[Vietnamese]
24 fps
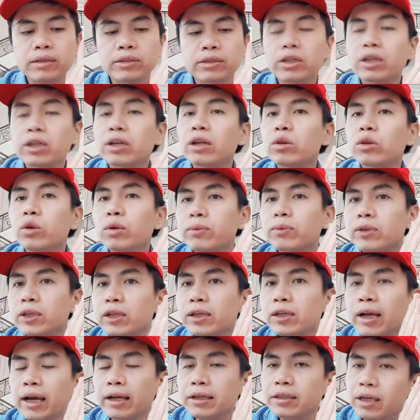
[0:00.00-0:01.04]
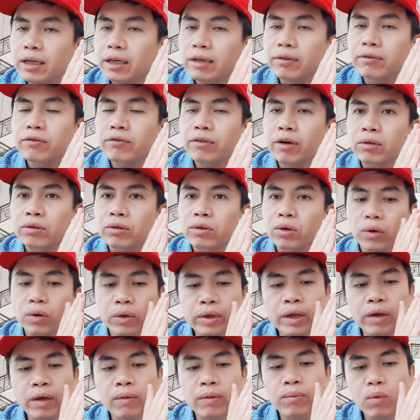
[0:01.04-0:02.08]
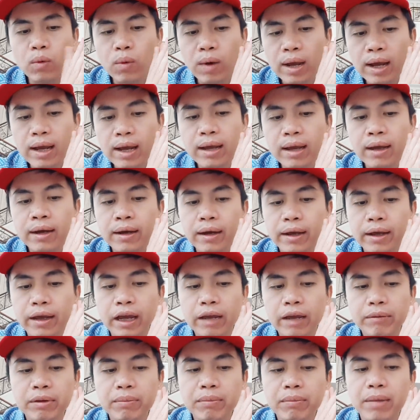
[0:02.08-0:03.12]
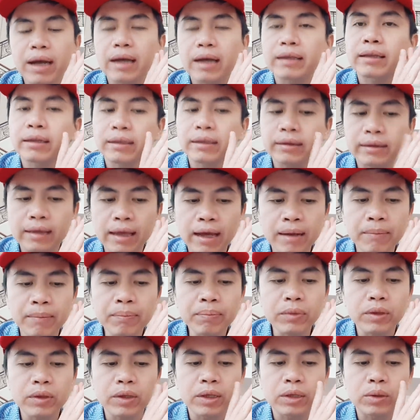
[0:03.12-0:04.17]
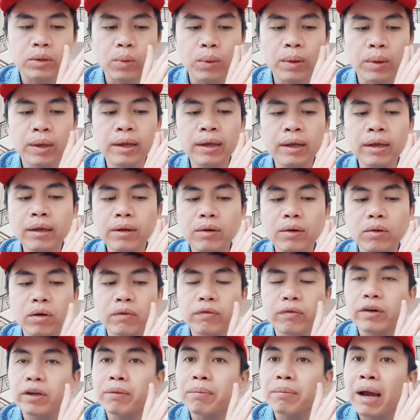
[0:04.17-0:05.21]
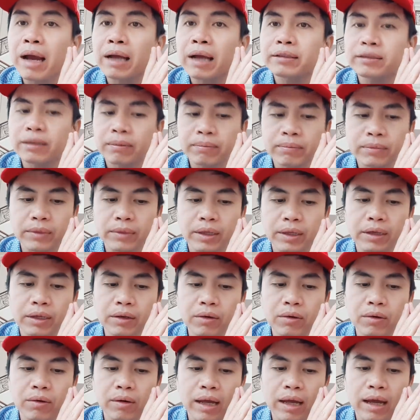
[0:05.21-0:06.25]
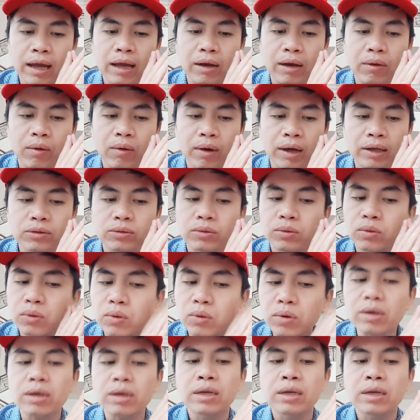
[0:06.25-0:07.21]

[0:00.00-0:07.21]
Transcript: trên cái Twitter cá nhân vào tối ngày hôm qua ngày 23 tháng 8 thì thuế đối với 300 tỷ đô la hàng hóa Trung Quốc